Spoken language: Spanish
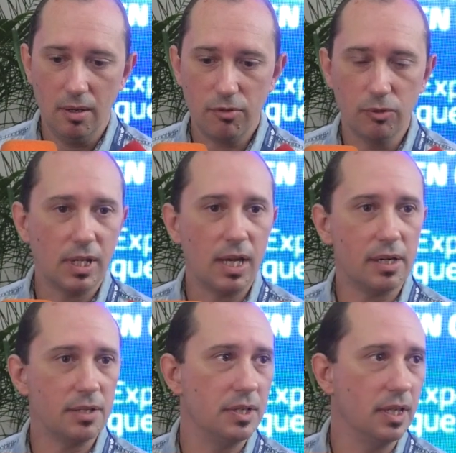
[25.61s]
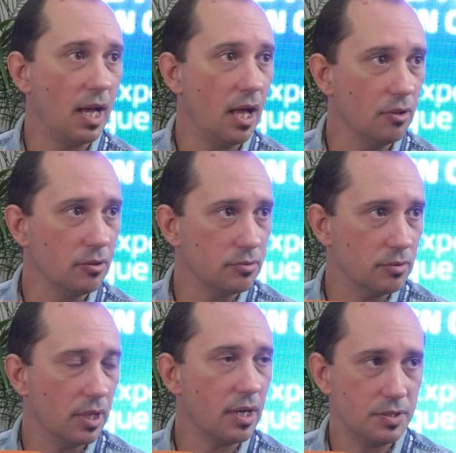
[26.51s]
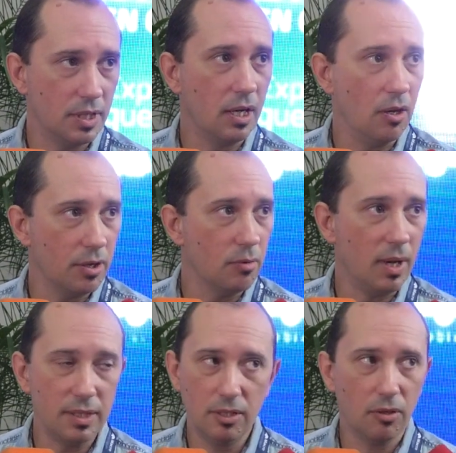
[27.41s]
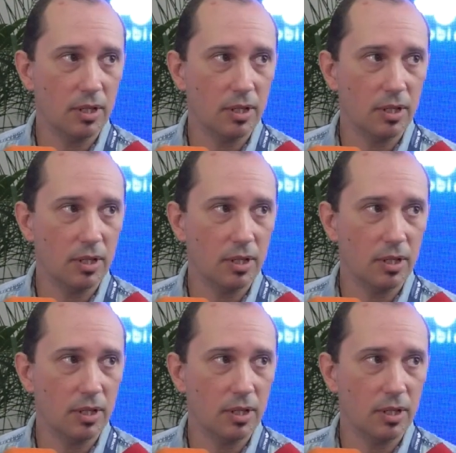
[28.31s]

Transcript: Fontana Reciclados, reciclado de neumáticos,